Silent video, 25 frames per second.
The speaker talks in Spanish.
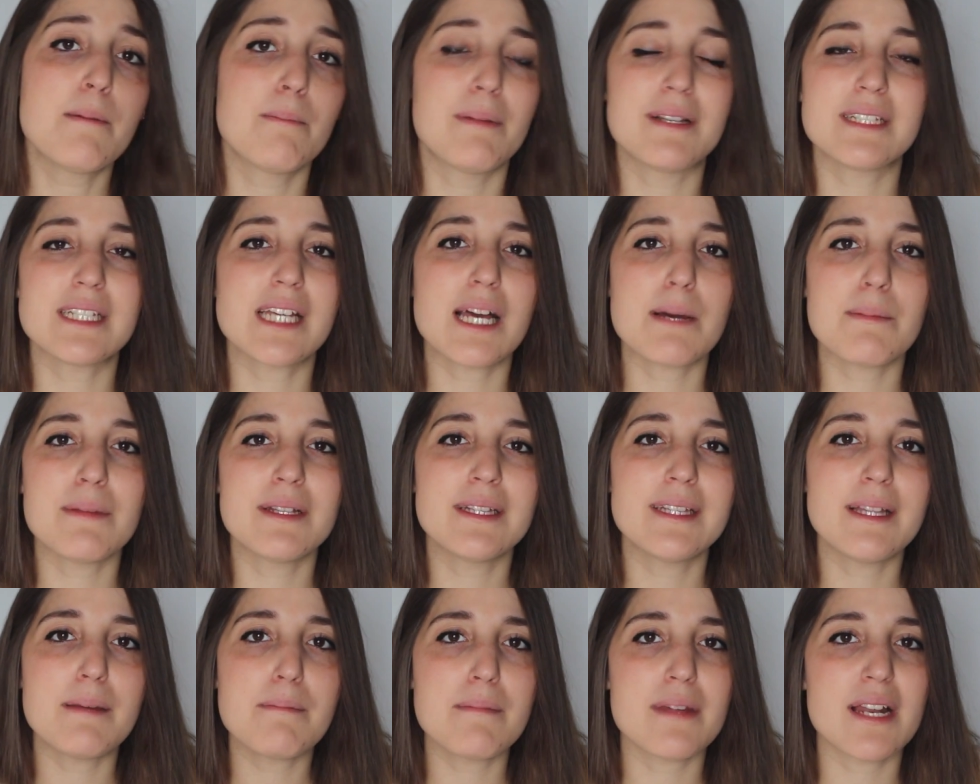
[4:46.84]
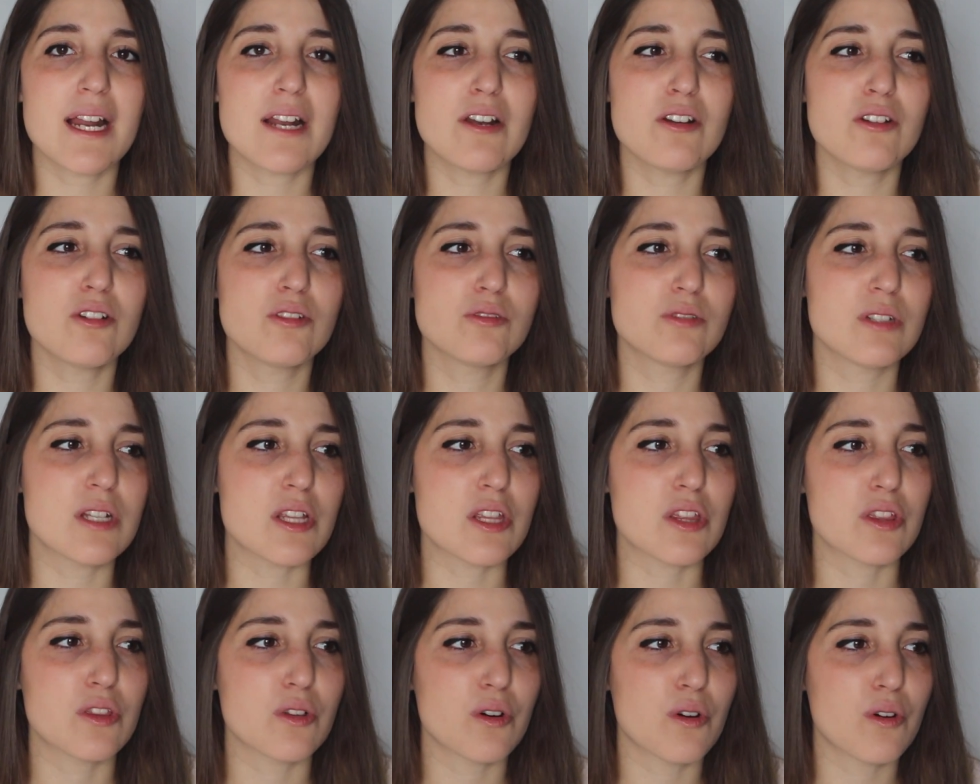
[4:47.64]
básicamente en verano no
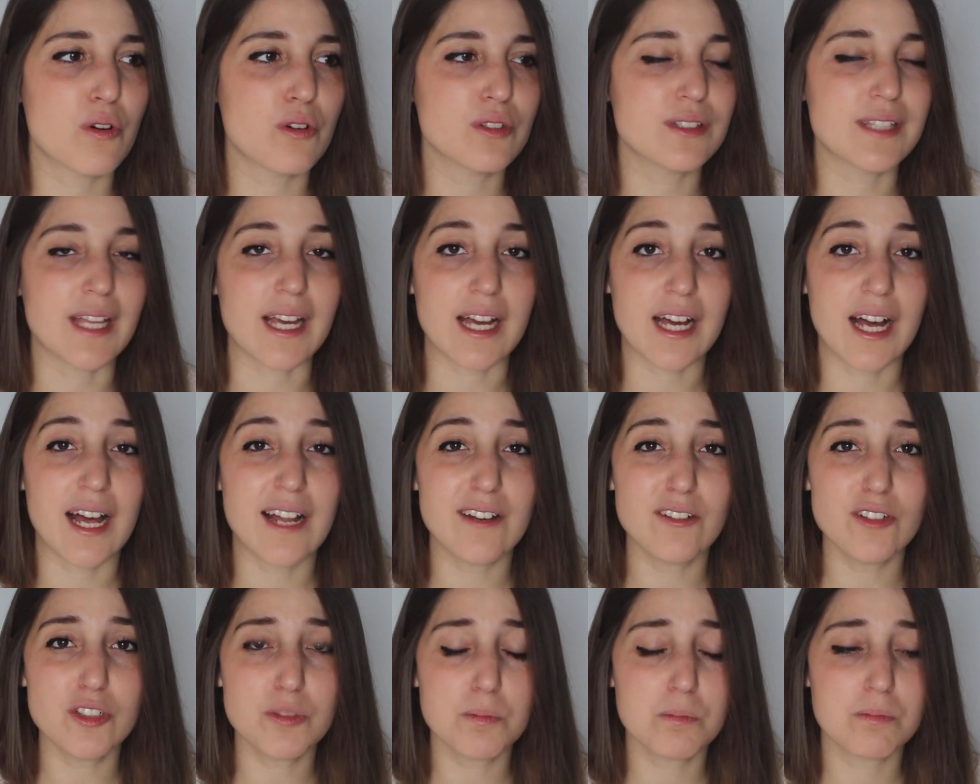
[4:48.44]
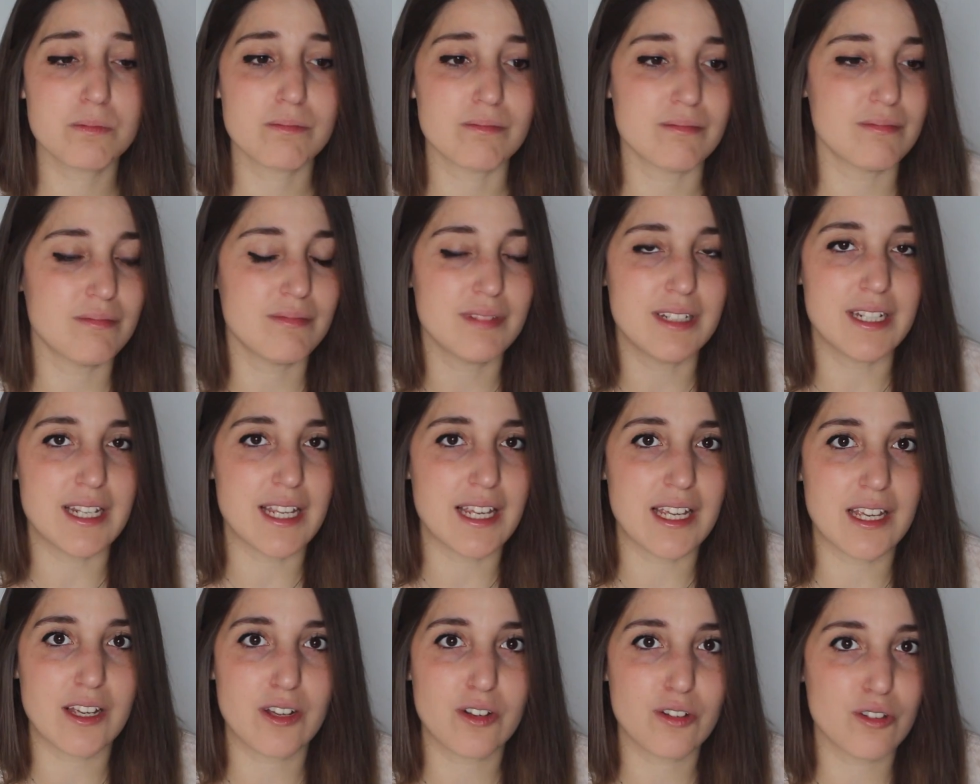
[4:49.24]
utilizo tejanos,
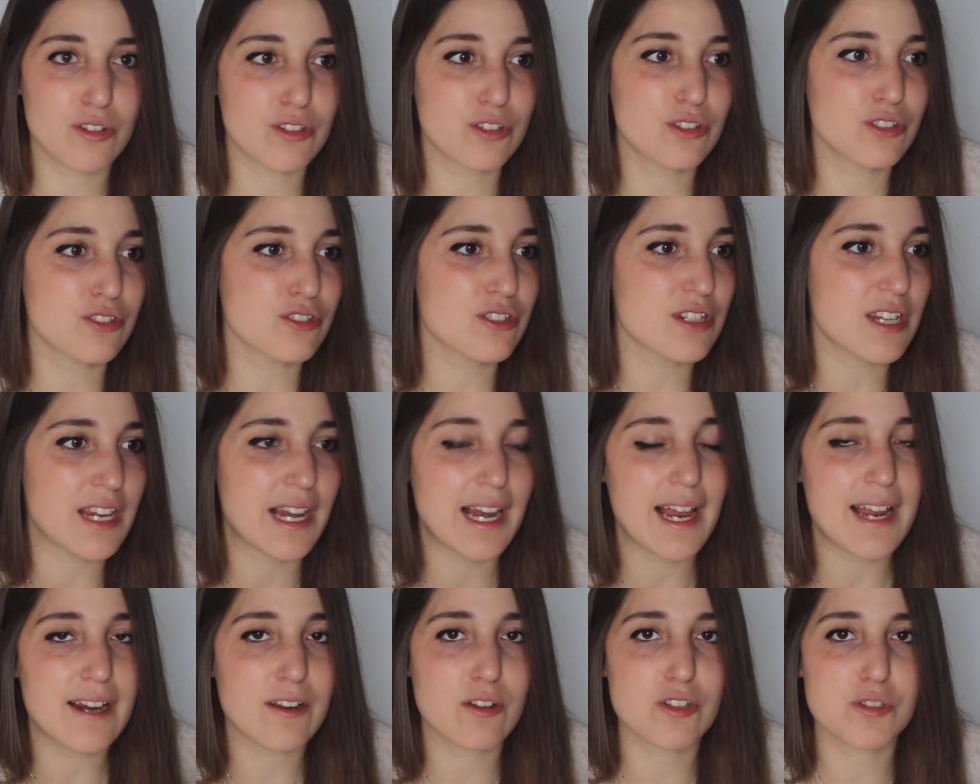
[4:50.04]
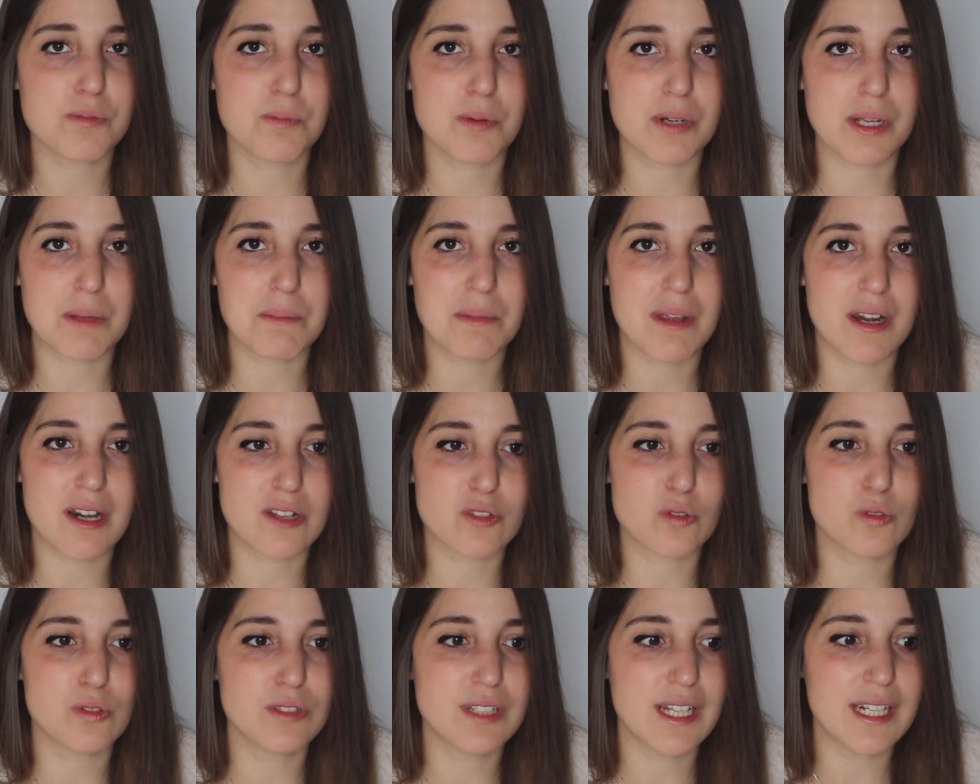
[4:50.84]
ni cortos ni largos porque me
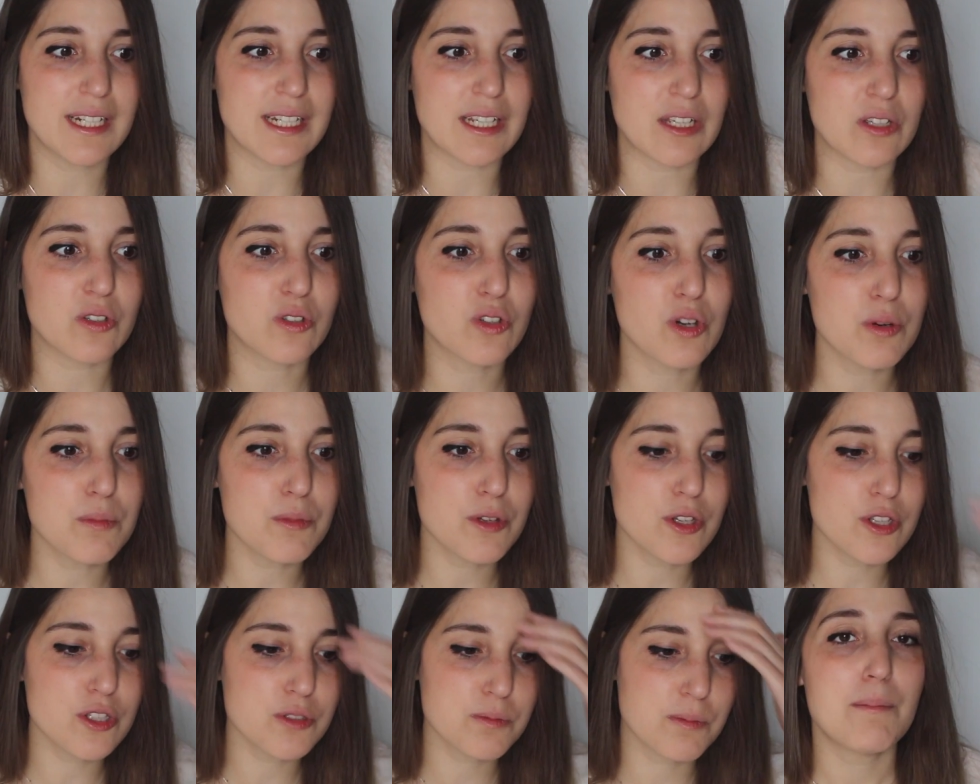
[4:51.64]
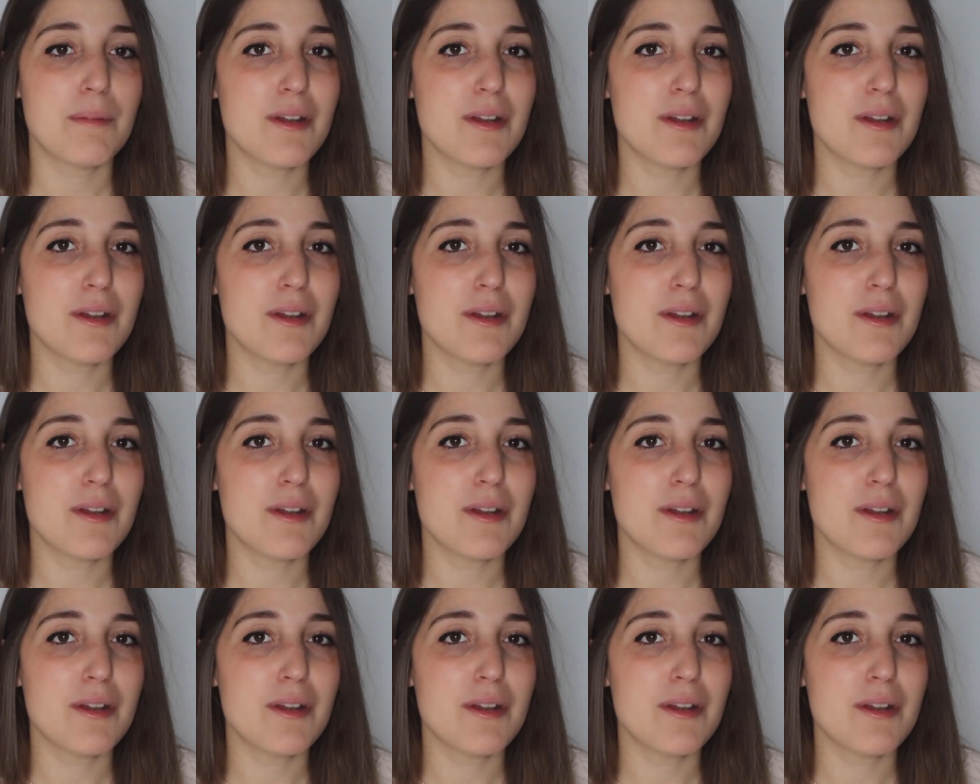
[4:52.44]
resultan incómodos.